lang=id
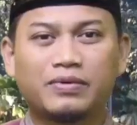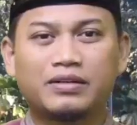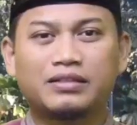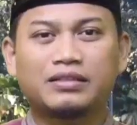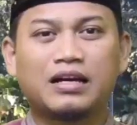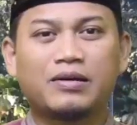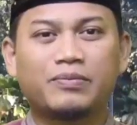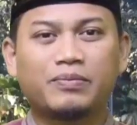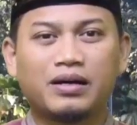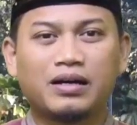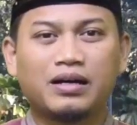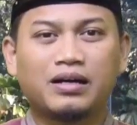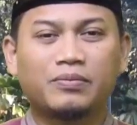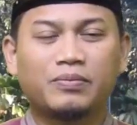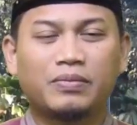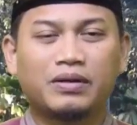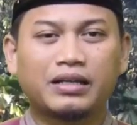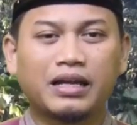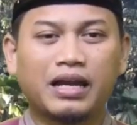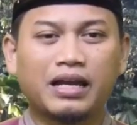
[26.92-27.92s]

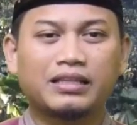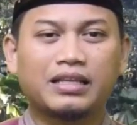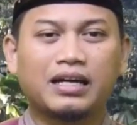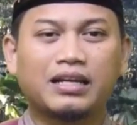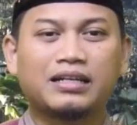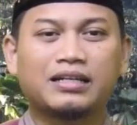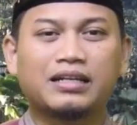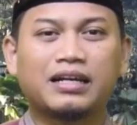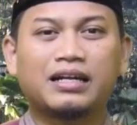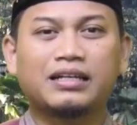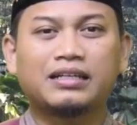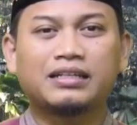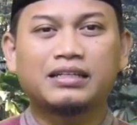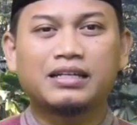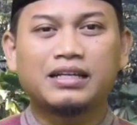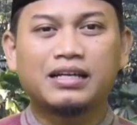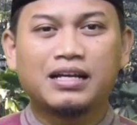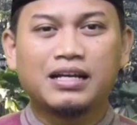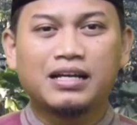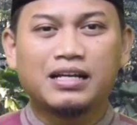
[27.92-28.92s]
pertama berkaitan
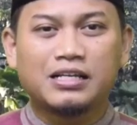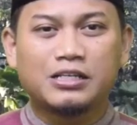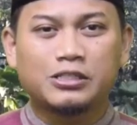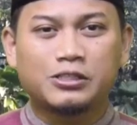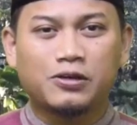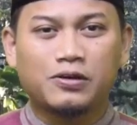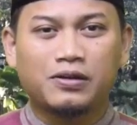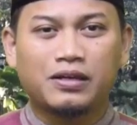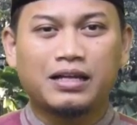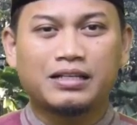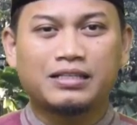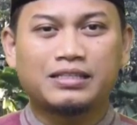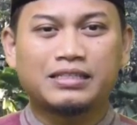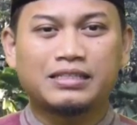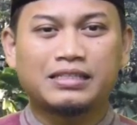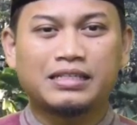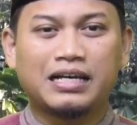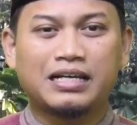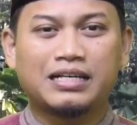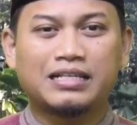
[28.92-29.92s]
dengan sholat
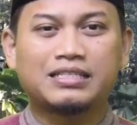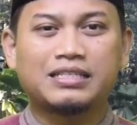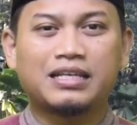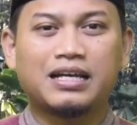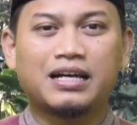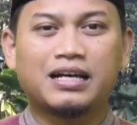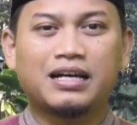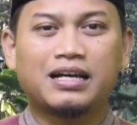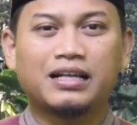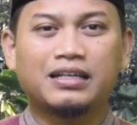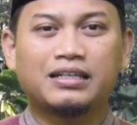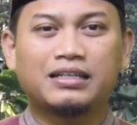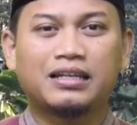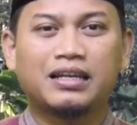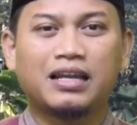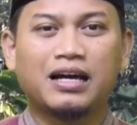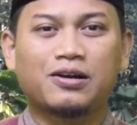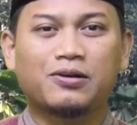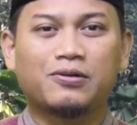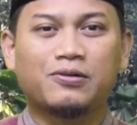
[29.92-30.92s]
jenazah
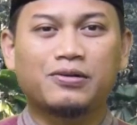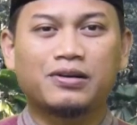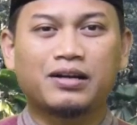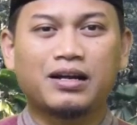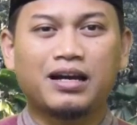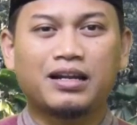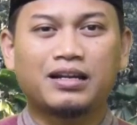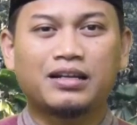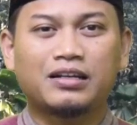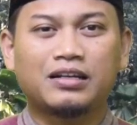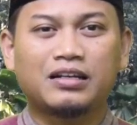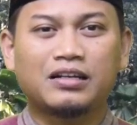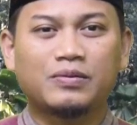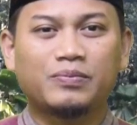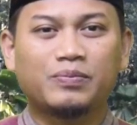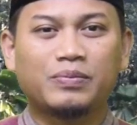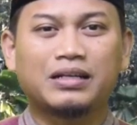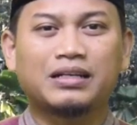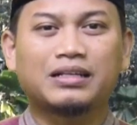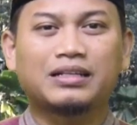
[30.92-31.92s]
dilakukan
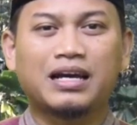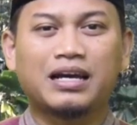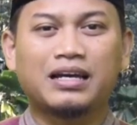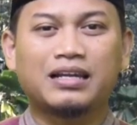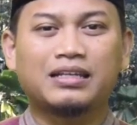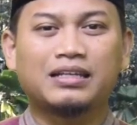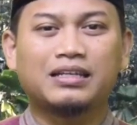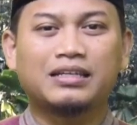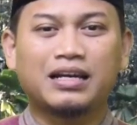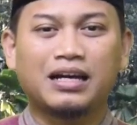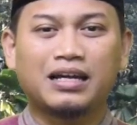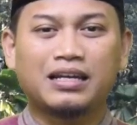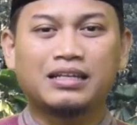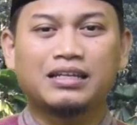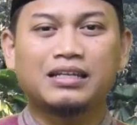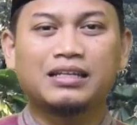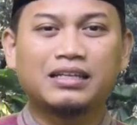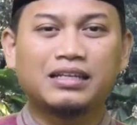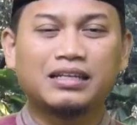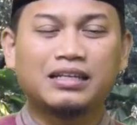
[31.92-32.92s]

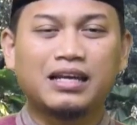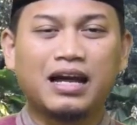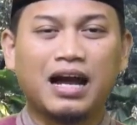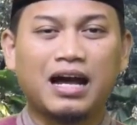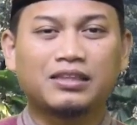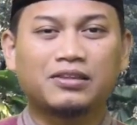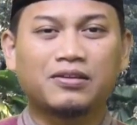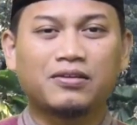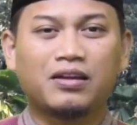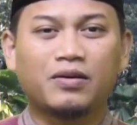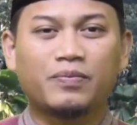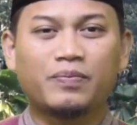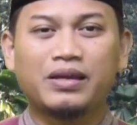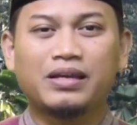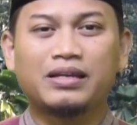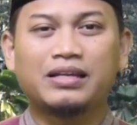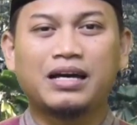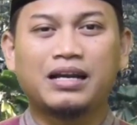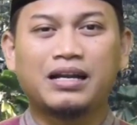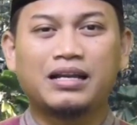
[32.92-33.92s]
berkali-kali atau
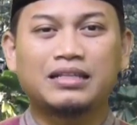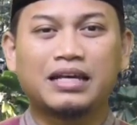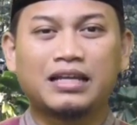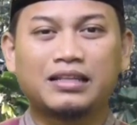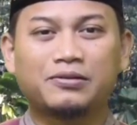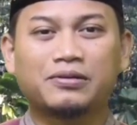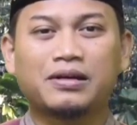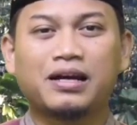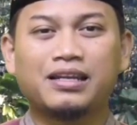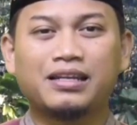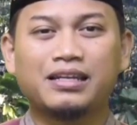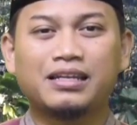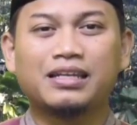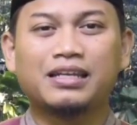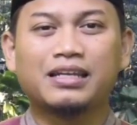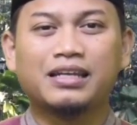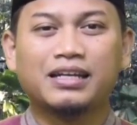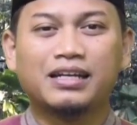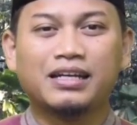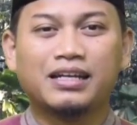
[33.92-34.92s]
lebih dari satu kali.
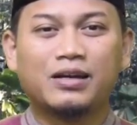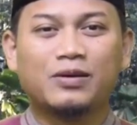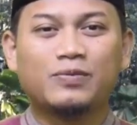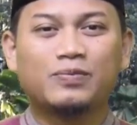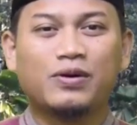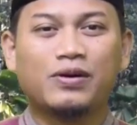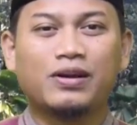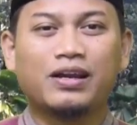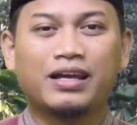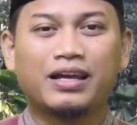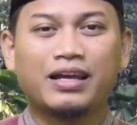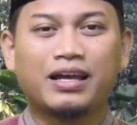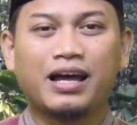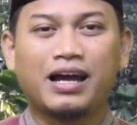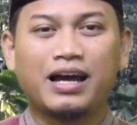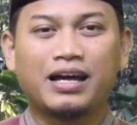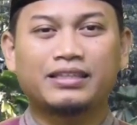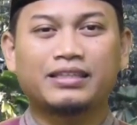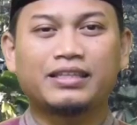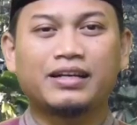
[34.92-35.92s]

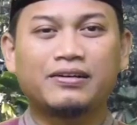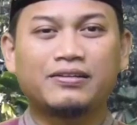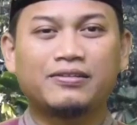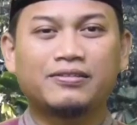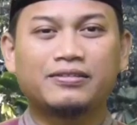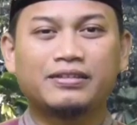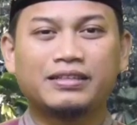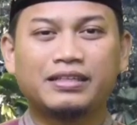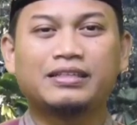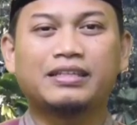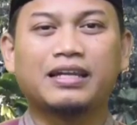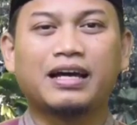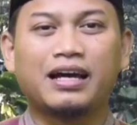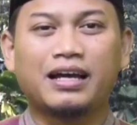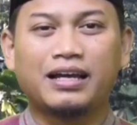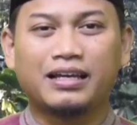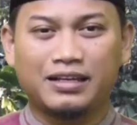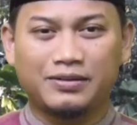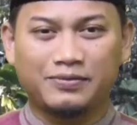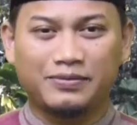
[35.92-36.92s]
Boleh atau
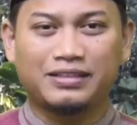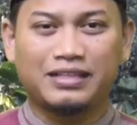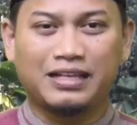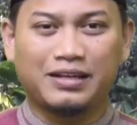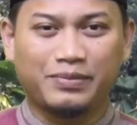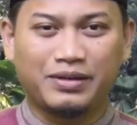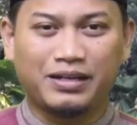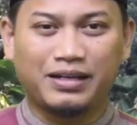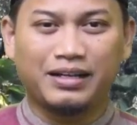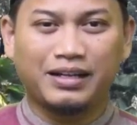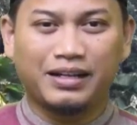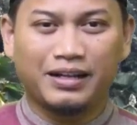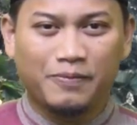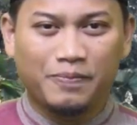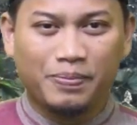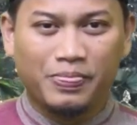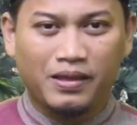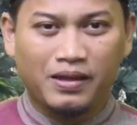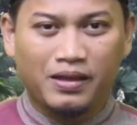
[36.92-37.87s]
tidak? Yang pertama.